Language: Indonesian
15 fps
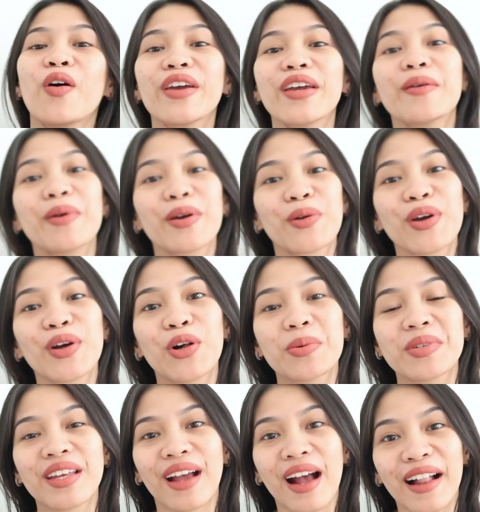Oh iya, by the way,
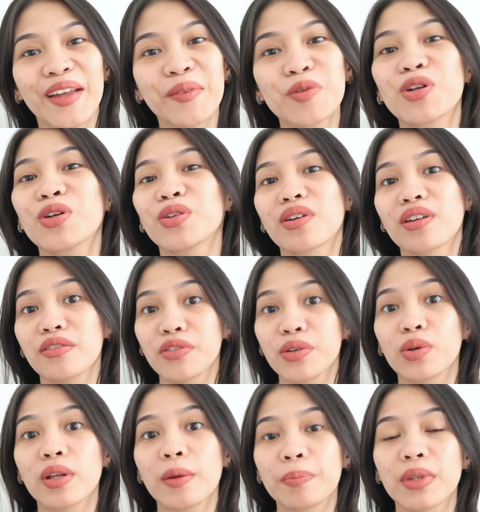kalau misalnya kalian mau nonton
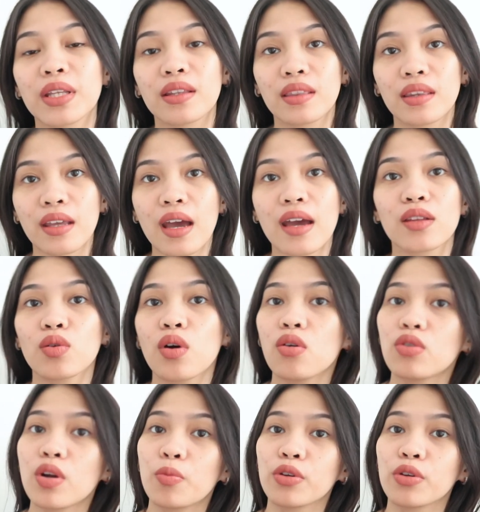review lip tintnya, itu aku udah